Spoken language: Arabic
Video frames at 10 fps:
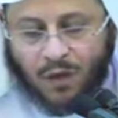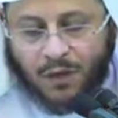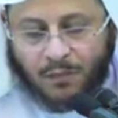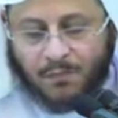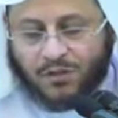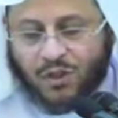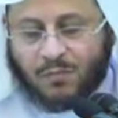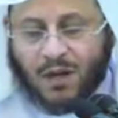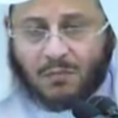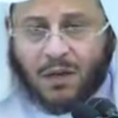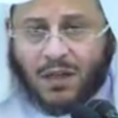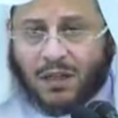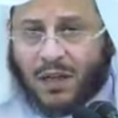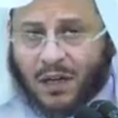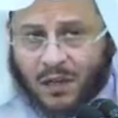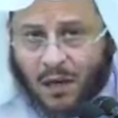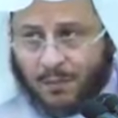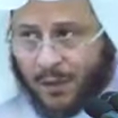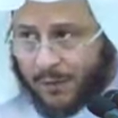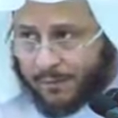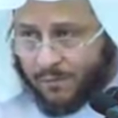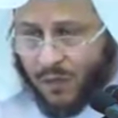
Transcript: نعم من جمع مالا حراما